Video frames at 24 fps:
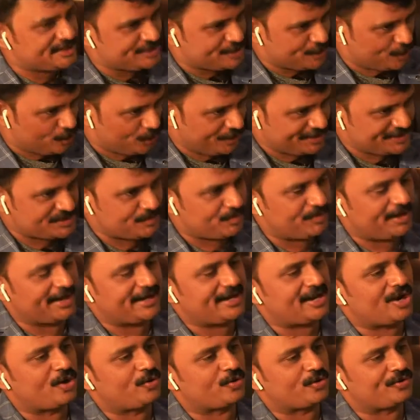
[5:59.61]
చిగురులో నుంచి
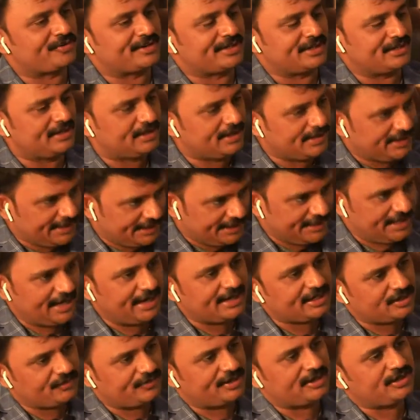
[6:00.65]
బ్లడ్ రావడం అని
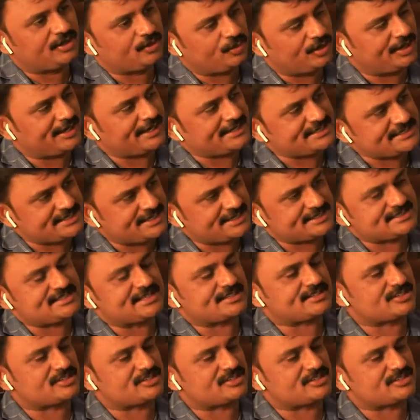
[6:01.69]
ఇలాంటివన్నీ కూడా నెక్స్ట్ నెక్స్ట్